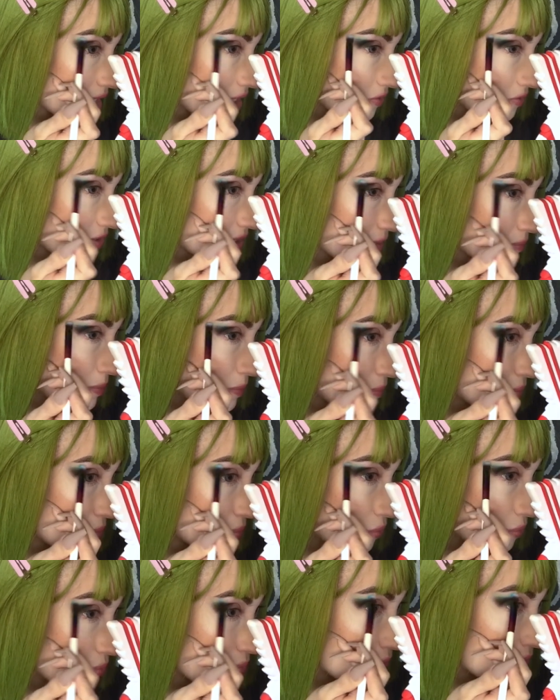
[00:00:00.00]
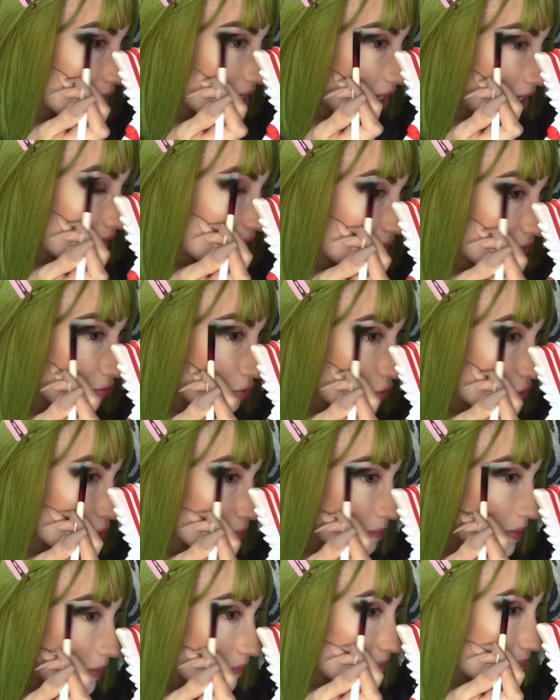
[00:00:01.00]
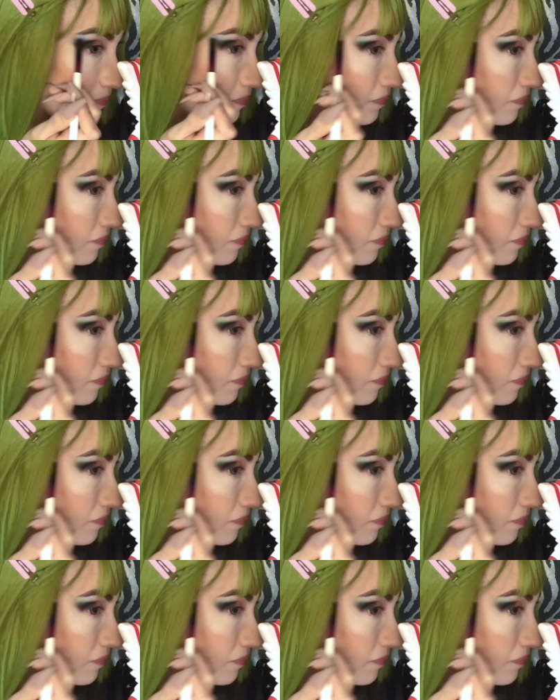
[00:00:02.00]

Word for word: a farmi più la, la forma.